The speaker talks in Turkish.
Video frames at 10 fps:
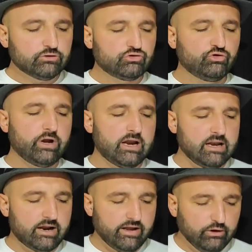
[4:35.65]

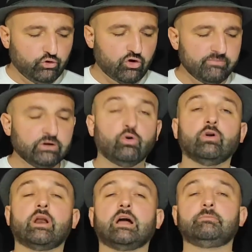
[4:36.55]
Suriyeliler ekonomik
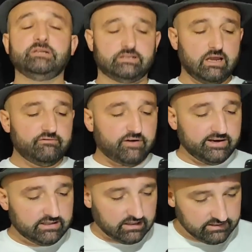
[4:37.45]
olarak bize
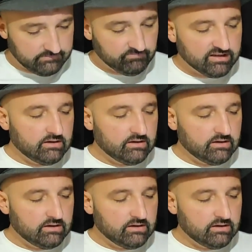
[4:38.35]
faydalı.